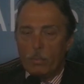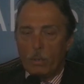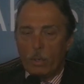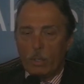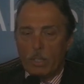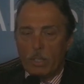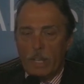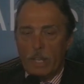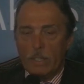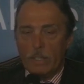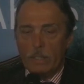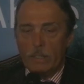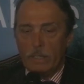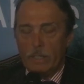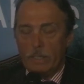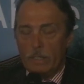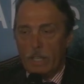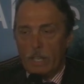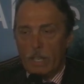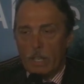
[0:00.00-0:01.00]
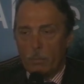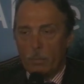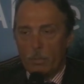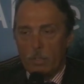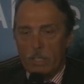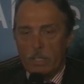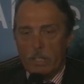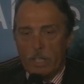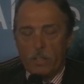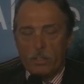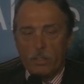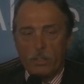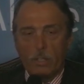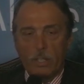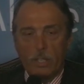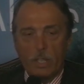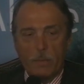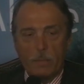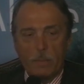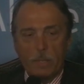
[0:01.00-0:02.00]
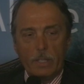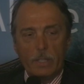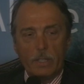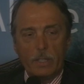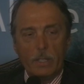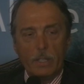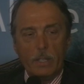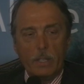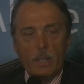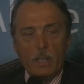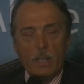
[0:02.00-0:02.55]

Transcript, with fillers: portanti e decarbonization, chiaramente